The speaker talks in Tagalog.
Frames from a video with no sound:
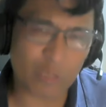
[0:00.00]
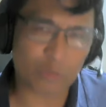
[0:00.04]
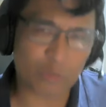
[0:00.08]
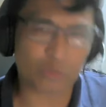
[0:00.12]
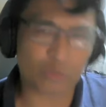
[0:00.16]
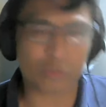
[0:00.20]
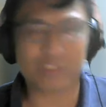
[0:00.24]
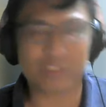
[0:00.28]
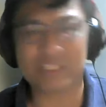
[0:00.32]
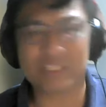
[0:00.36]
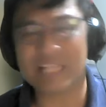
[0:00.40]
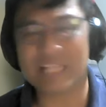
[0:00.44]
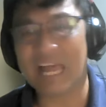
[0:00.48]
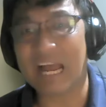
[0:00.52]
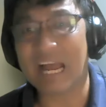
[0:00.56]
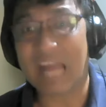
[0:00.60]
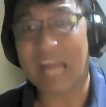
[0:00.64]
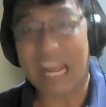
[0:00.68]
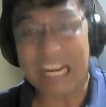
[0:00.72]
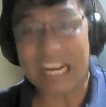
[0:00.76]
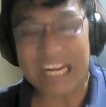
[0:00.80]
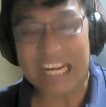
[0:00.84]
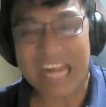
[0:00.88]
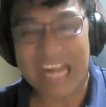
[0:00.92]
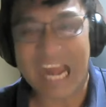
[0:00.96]
provisions
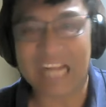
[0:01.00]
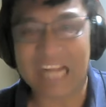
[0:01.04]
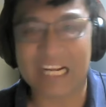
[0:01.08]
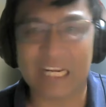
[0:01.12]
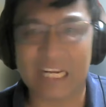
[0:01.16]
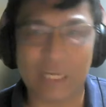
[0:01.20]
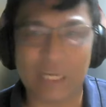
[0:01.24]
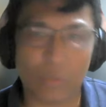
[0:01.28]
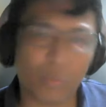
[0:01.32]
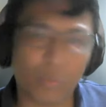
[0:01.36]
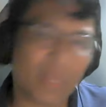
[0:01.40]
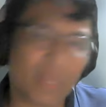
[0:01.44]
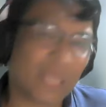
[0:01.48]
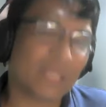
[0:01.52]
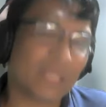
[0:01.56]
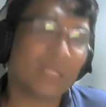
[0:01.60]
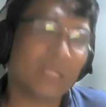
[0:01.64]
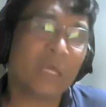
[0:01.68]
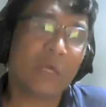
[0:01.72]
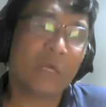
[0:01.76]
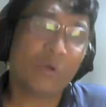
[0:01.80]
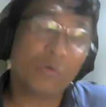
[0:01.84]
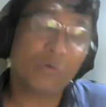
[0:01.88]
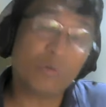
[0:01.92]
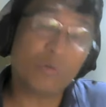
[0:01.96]
lang ang
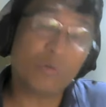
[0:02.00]
gagalawin.